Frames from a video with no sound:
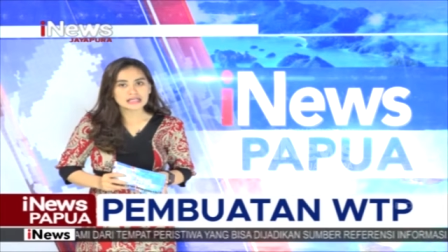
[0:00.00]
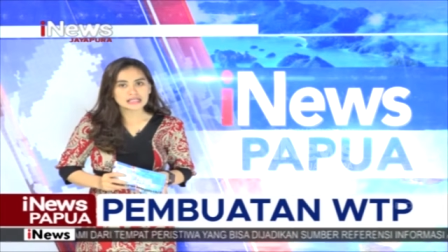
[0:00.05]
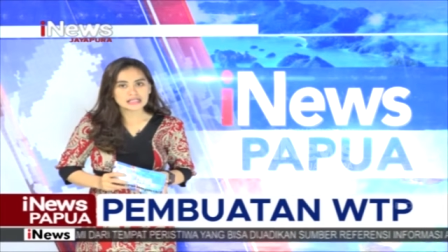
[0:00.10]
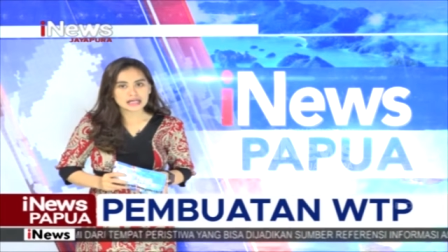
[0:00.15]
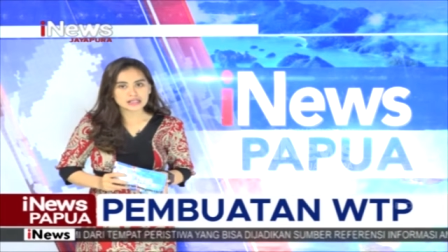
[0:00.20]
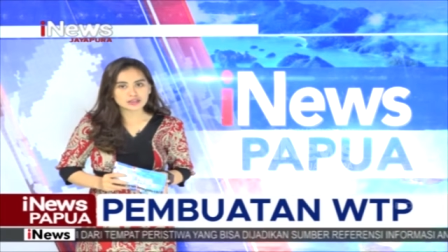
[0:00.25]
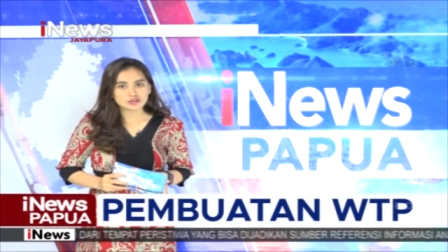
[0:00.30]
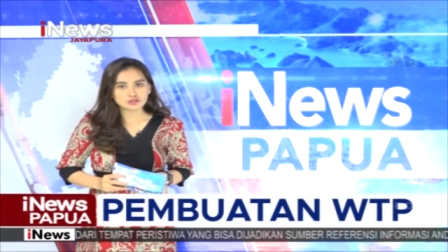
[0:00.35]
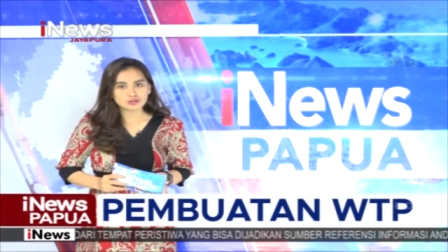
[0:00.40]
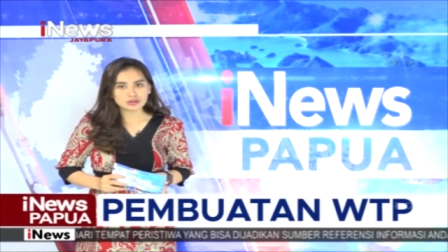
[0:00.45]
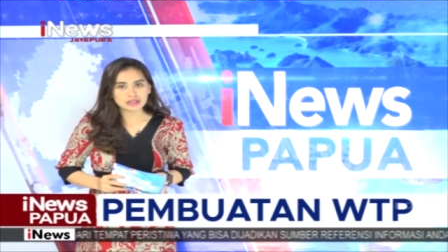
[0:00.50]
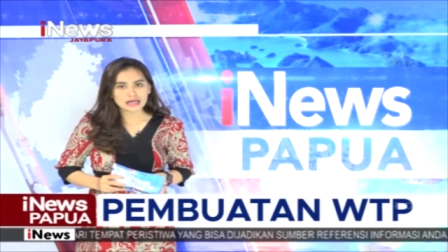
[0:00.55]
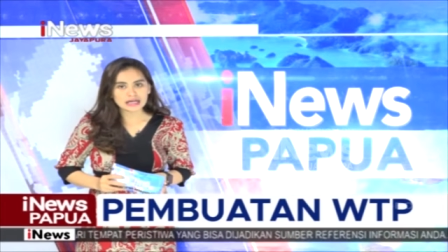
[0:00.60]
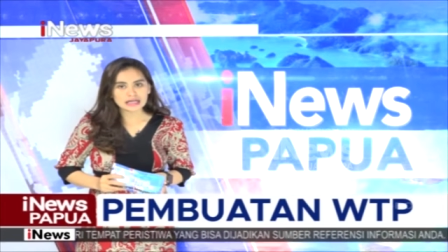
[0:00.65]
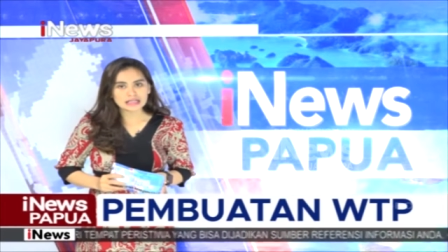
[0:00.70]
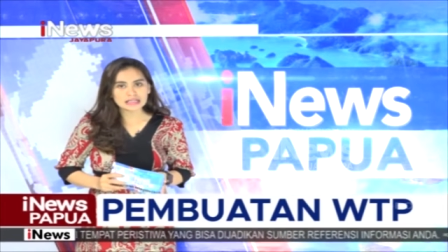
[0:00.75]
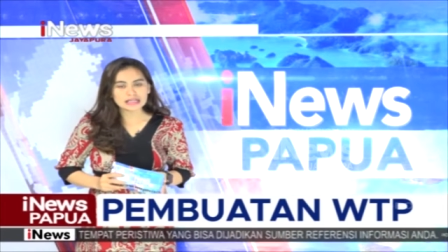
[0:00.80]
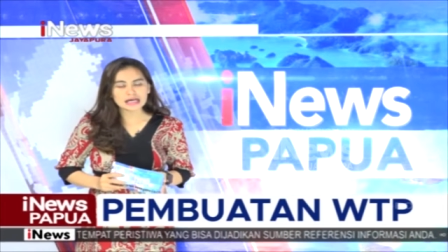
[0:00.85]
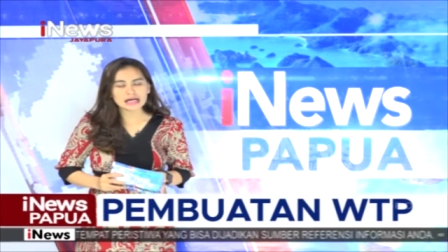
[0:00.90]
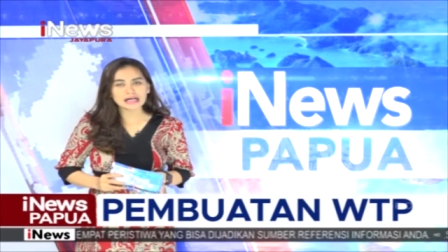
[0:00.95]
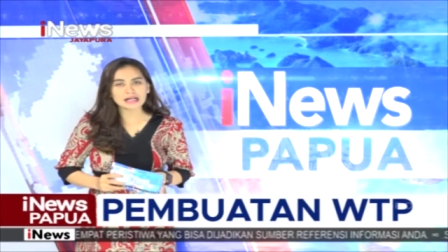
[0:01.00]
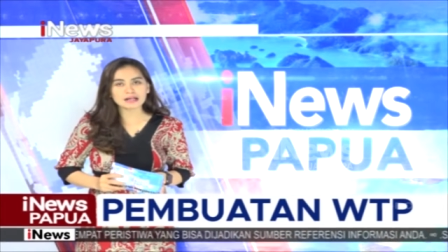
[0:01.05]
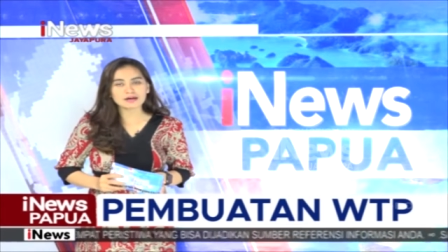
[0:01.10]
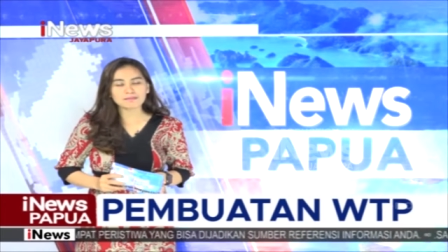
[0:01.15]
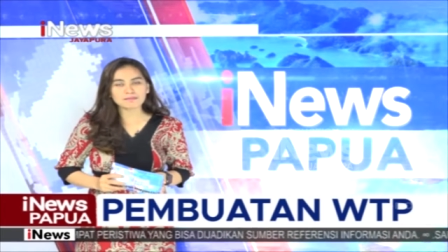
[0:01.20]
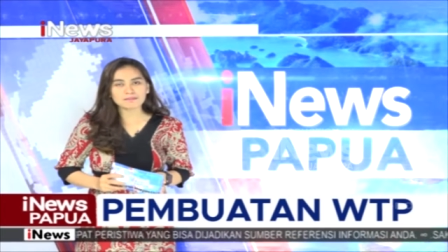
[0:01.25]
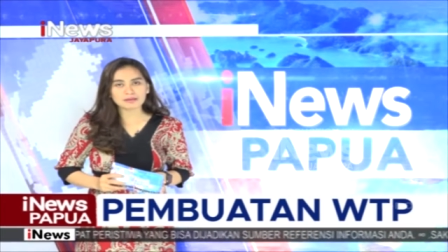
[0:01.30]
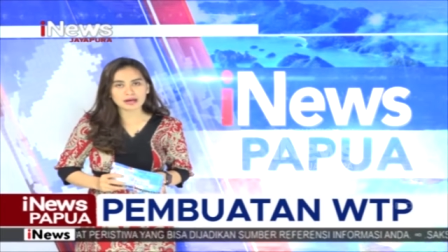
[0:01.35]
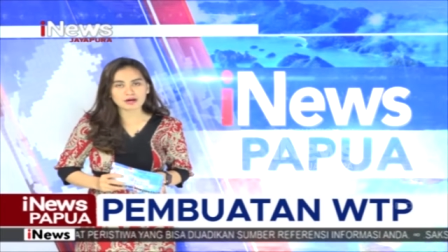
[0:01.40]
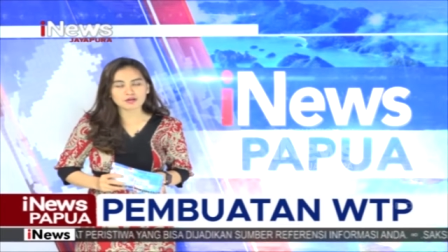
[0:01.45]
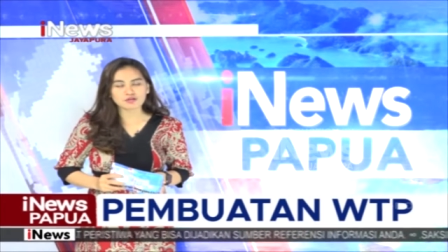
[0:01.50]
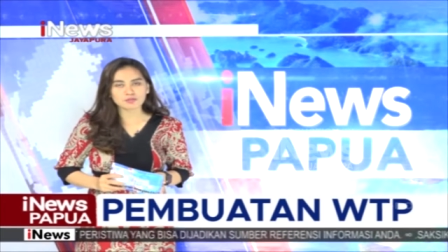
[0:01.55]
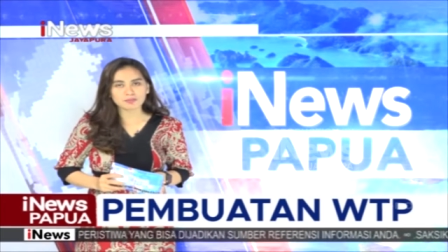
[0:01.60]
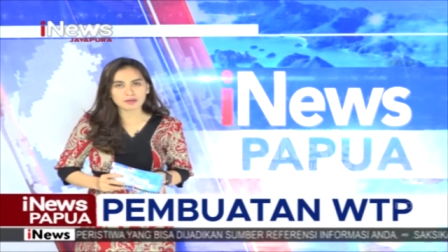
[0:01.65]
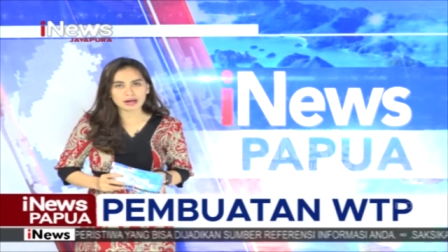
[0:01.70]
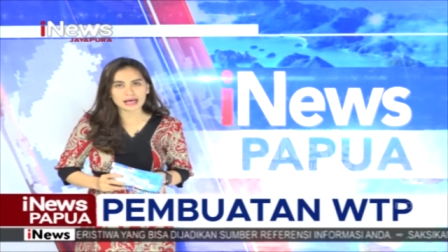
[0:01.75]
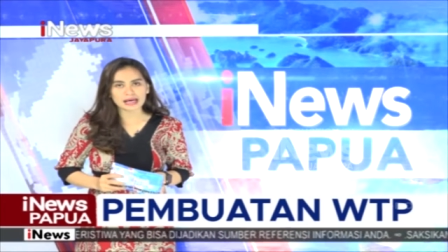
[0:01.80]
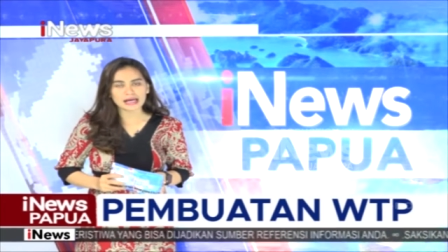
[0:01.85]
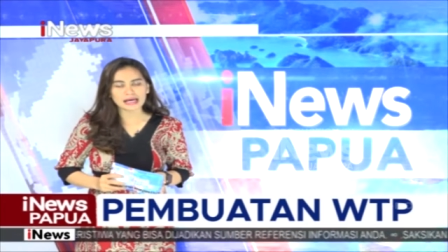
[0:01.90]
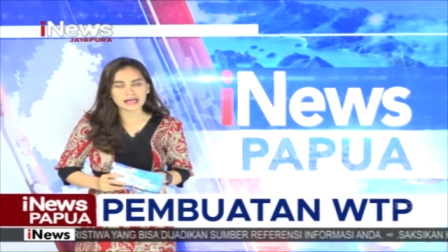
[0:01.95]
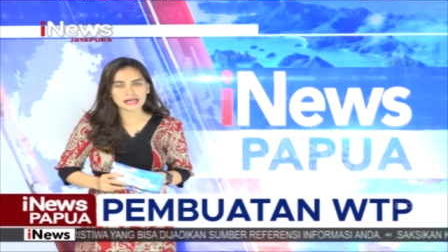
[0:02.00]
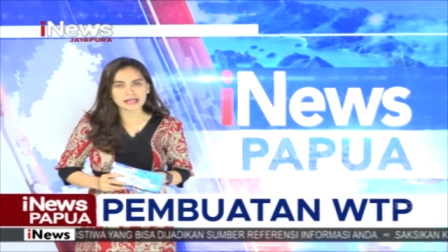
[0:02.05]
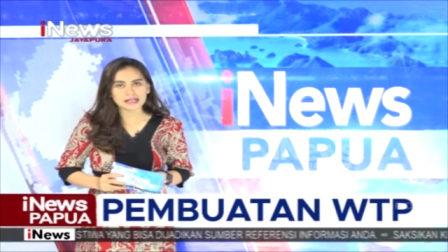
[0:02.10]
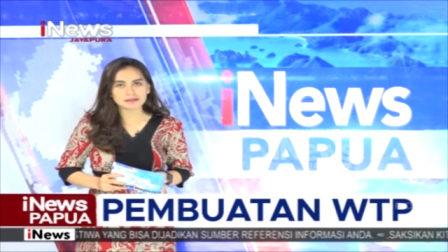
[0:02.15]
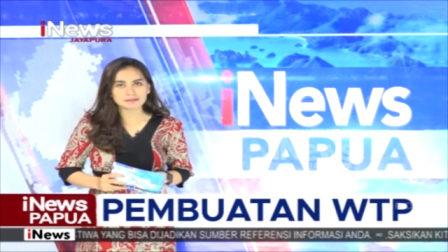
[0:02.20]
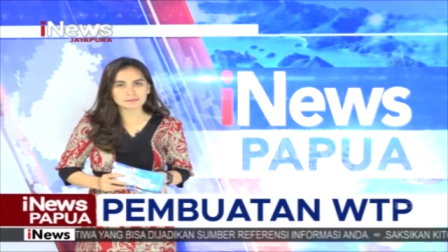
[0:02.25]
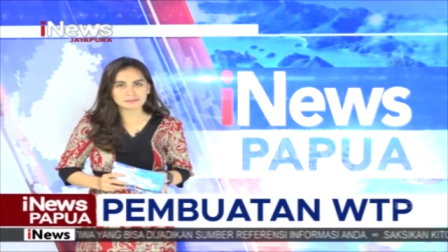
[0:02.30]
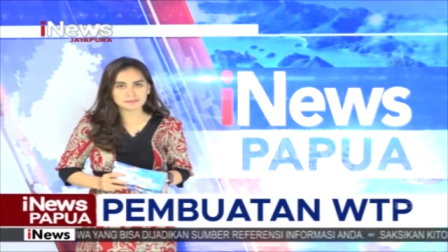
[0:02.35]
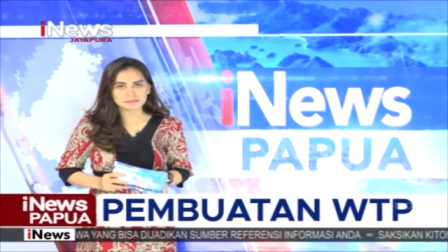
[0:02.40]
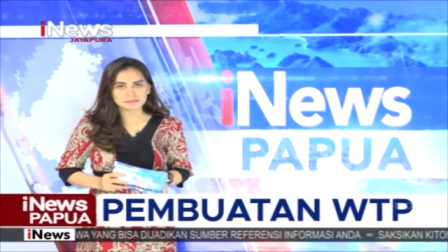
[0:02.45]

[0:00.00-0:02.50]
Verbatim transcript: dan juga dari PUPR.